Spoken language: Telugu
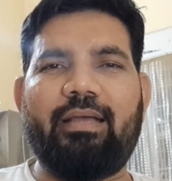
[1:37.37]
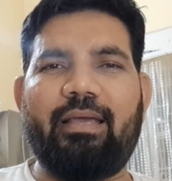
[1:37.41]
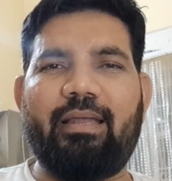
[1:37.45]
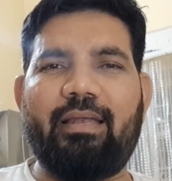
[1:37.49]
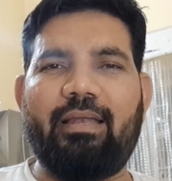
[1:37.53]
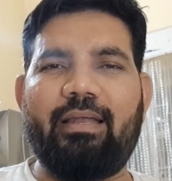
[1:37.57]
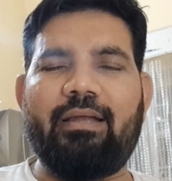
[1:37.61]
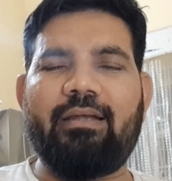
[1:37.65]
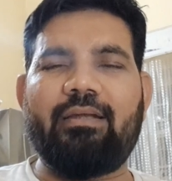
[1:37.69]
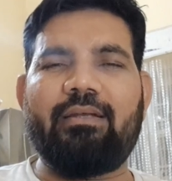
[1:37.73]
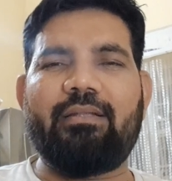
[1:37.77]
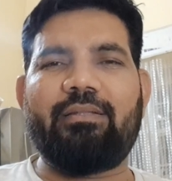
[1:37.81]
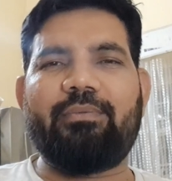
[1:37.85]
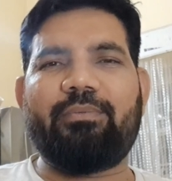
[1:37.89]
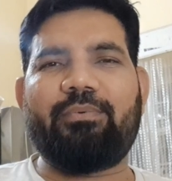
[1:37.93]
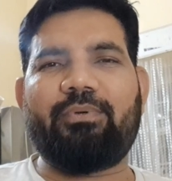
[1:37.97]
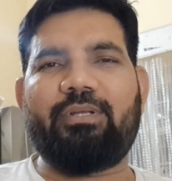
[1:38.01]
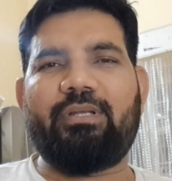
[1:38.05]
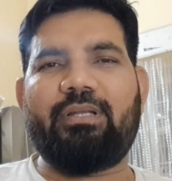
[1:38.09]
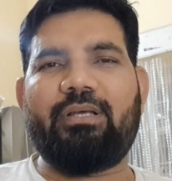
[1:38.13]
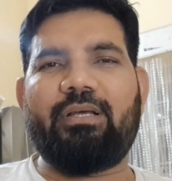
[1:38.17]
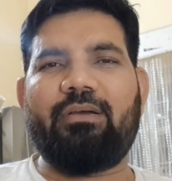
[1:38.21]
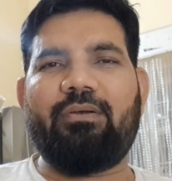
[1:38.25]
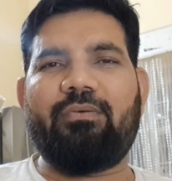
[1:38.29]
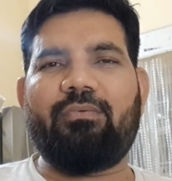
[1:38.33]
ఎలాంటిది
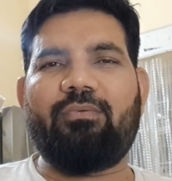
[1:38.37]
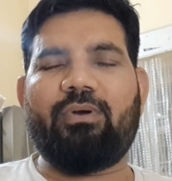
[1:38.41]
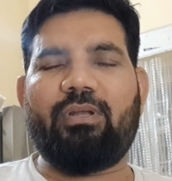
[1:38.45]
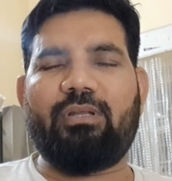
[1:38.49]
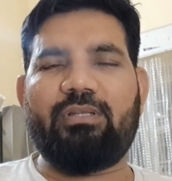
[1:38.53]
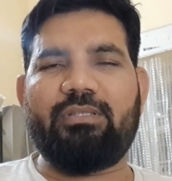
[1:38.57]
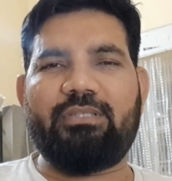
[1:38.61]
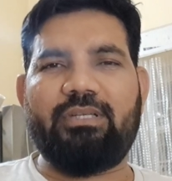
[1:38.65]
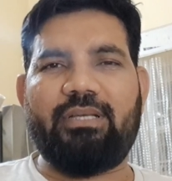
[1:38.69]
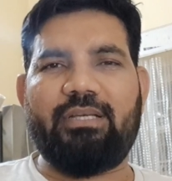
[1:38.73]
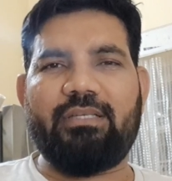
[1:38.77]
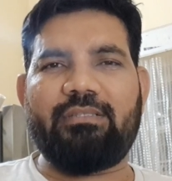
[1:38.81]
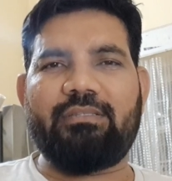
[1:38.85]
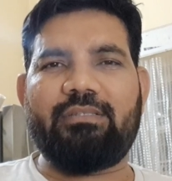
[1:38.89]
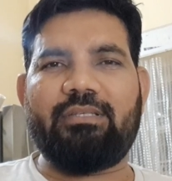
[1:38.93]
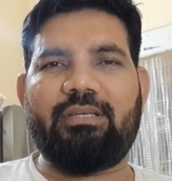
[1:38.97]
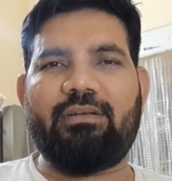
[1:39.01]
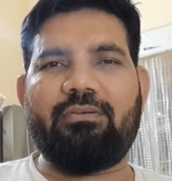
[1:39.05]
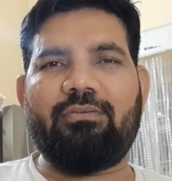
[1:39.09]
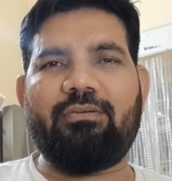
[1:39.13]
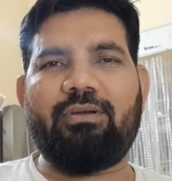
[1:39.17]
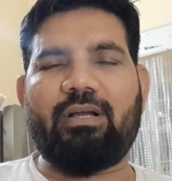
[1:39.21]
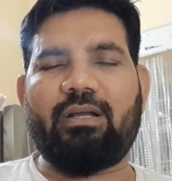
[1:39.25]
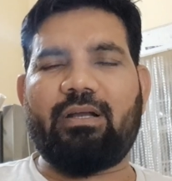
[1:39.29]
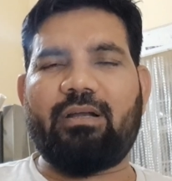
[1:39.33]
పోయినా వాళ్ళు
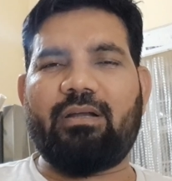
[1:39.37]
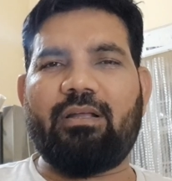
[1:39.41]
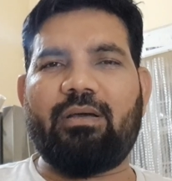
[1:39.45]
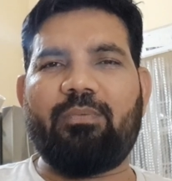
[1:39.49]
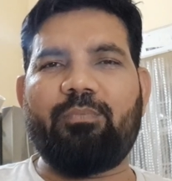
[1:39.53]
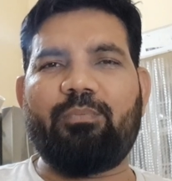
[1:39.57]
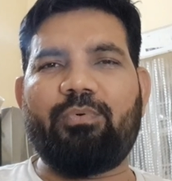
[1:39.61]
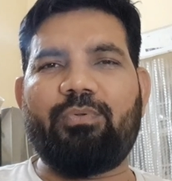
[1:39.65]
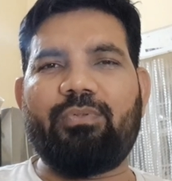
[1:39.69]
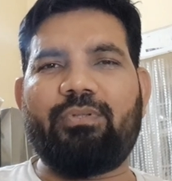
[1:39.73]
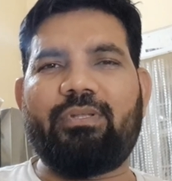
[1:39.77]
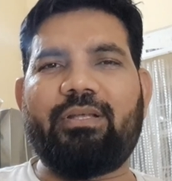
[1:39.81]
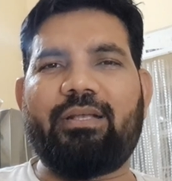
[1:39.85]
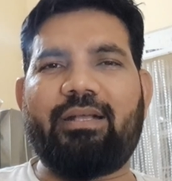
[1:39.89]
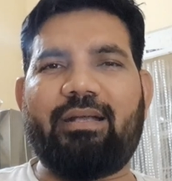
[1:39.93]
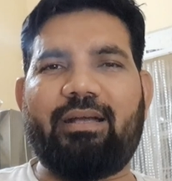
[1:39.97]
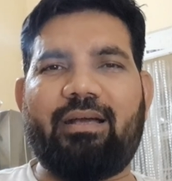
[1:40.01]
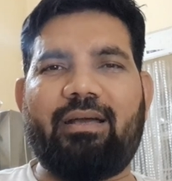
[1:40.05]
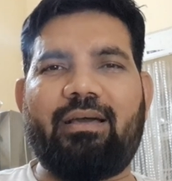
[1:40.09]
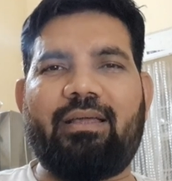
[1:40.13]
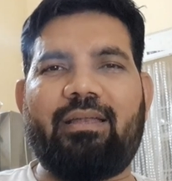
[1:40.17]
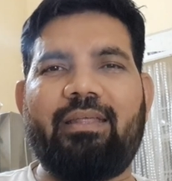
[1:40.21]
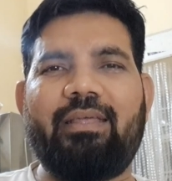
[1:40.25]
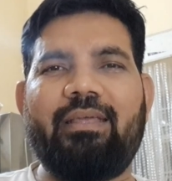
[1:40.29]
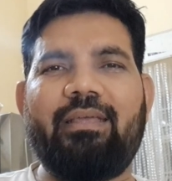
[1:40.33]
చేస్తారు అక్కడ డంప్ ఉంది
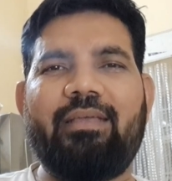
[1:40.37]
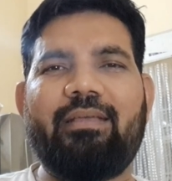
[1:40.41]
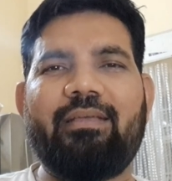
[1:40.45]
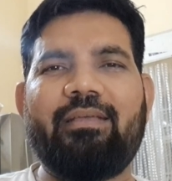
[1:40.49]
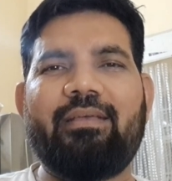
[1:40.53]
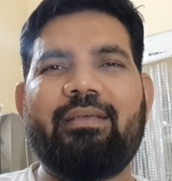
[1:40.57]
కానీ